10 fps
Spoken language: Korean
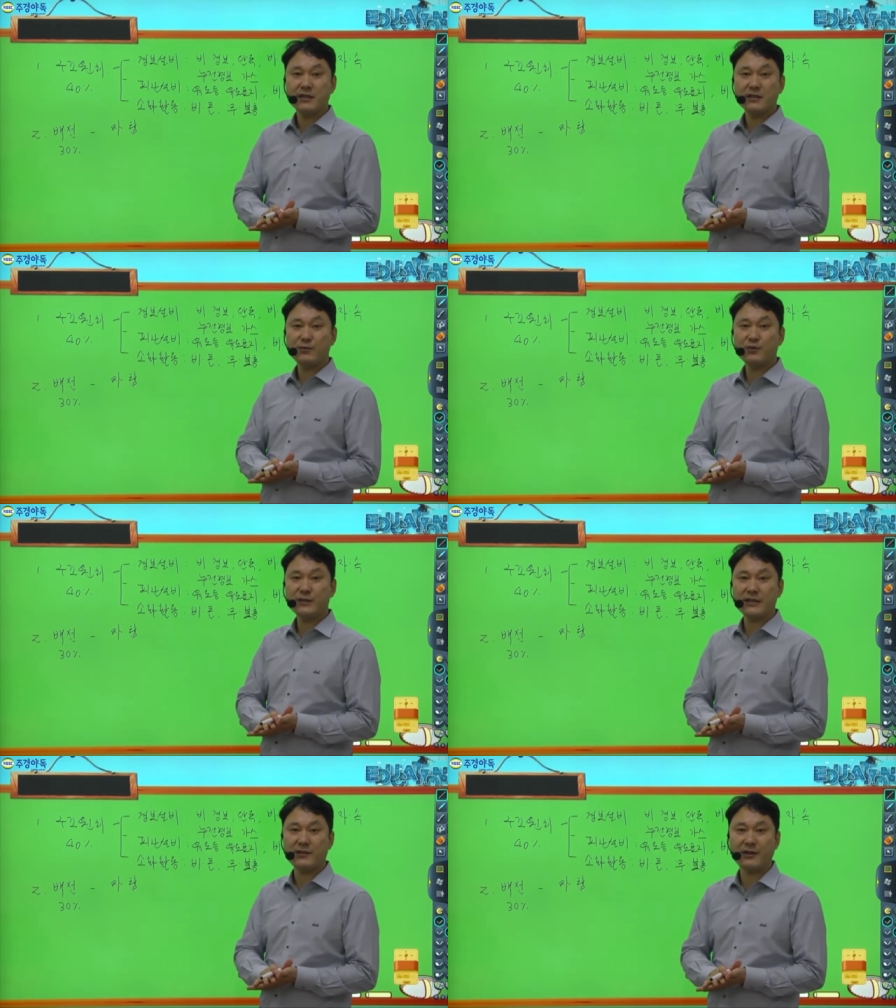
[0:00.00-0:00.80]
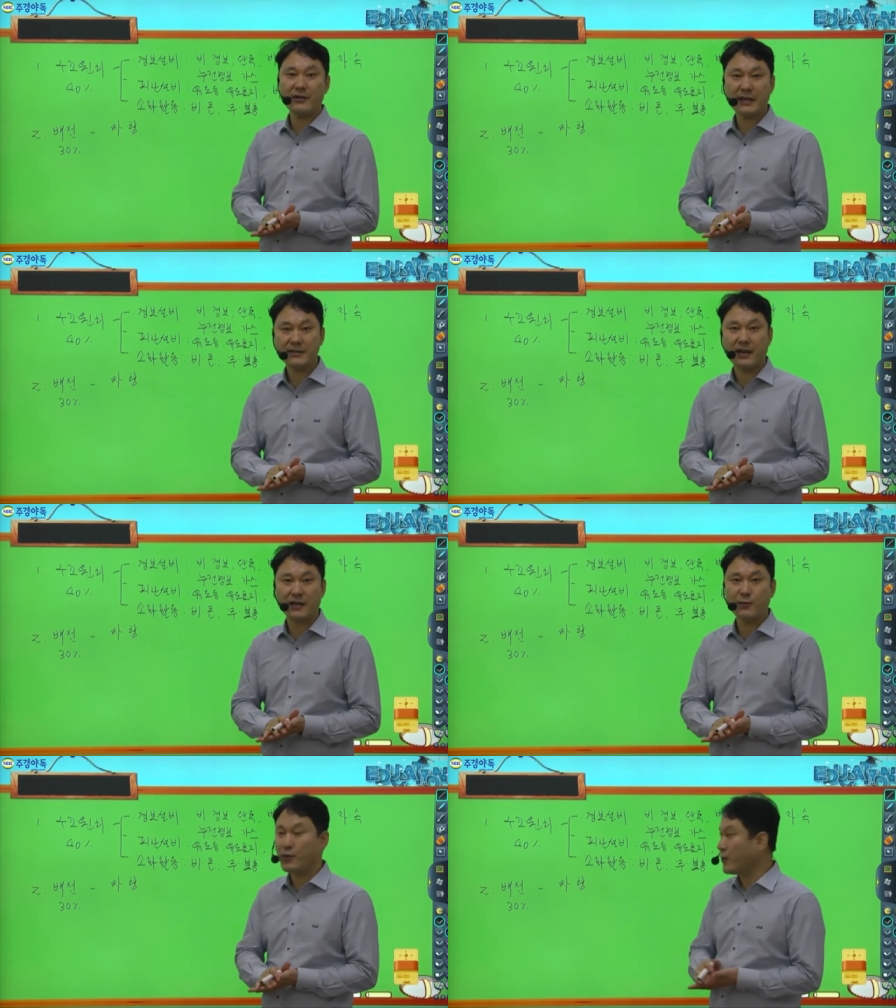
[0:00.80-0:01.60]
그런 부분에서 대해서
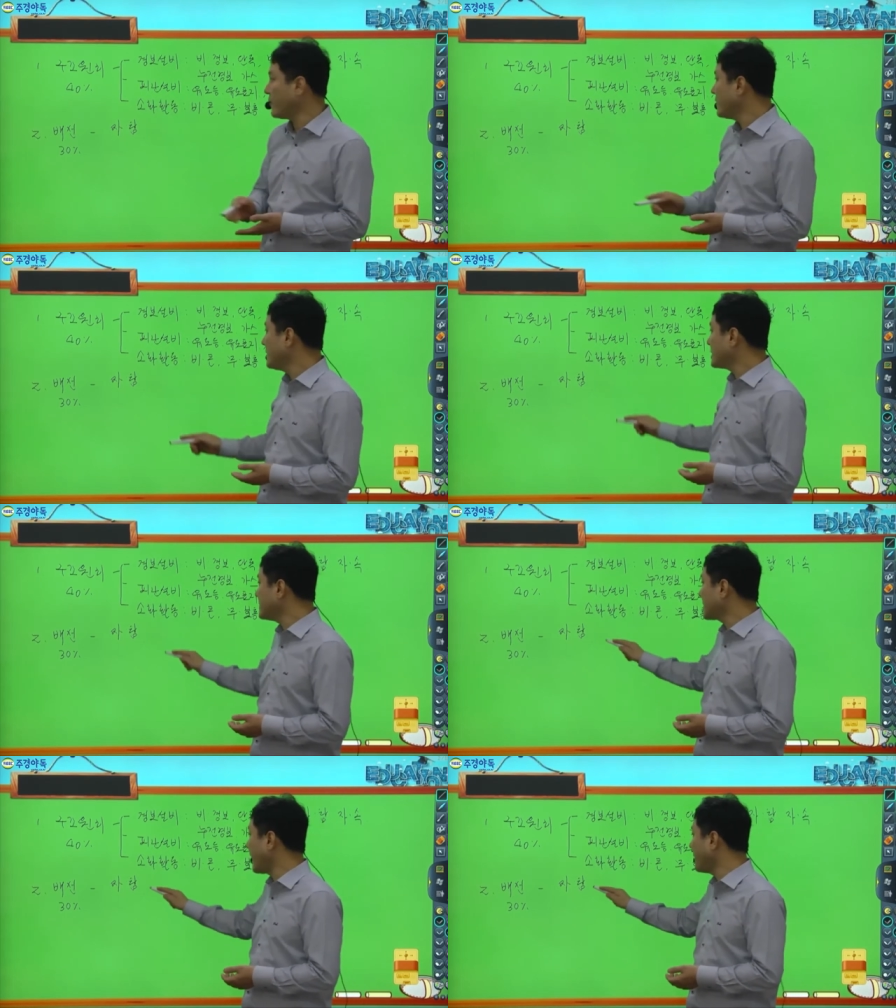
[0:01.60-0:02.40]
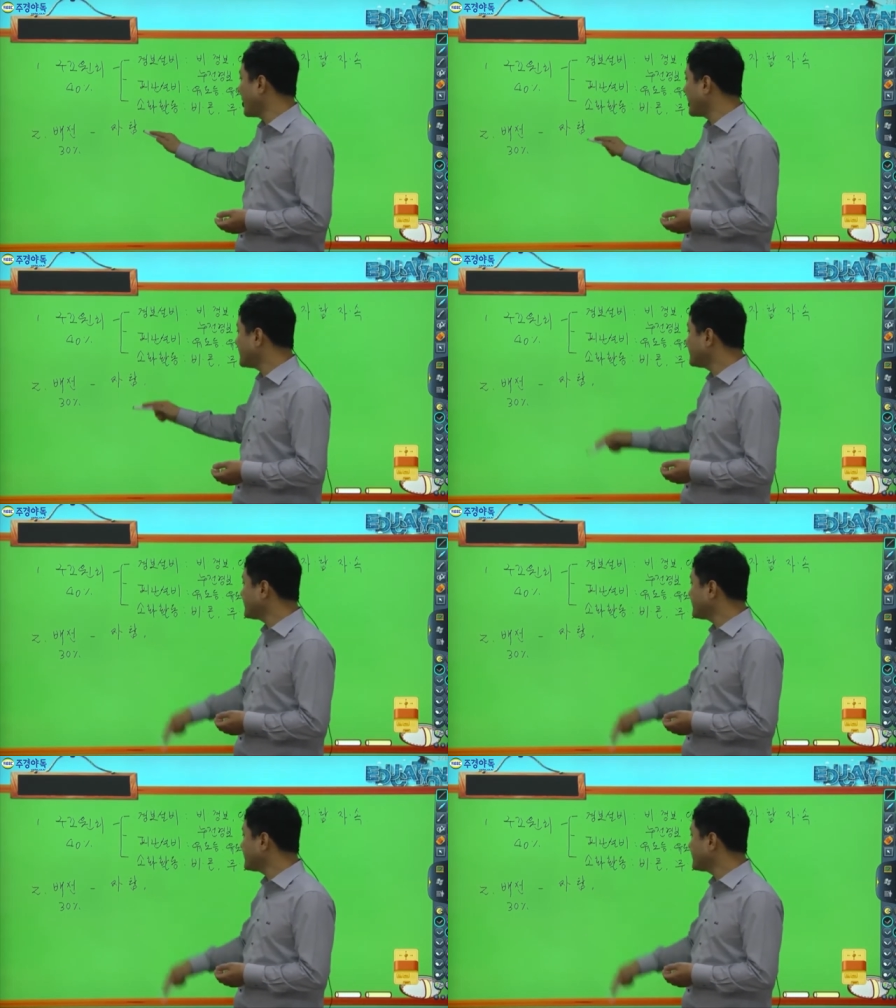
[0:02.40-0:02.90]
알아보고요. 그 다음에